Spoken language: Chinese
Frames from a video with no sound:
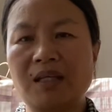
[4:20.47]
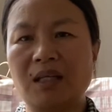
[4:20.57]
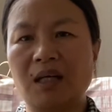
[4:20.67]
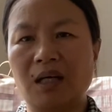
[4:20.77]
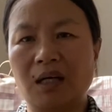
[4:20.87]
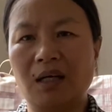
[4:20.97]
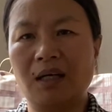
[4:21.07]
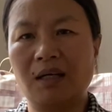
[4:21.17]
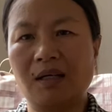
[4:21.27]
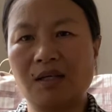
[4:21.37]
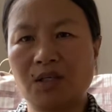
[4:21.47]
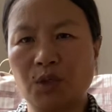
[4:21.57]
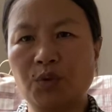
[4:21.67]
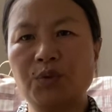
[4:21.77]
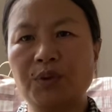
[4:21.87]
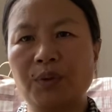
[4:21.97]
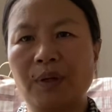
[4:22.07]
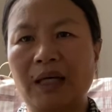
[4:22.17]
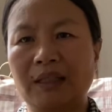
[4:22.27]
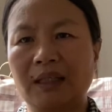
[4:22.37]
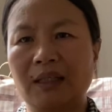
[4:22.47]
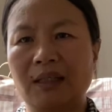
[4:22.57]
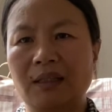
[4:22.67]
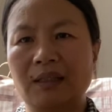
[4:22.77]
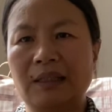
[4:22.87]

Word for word: 这个收入的话呢？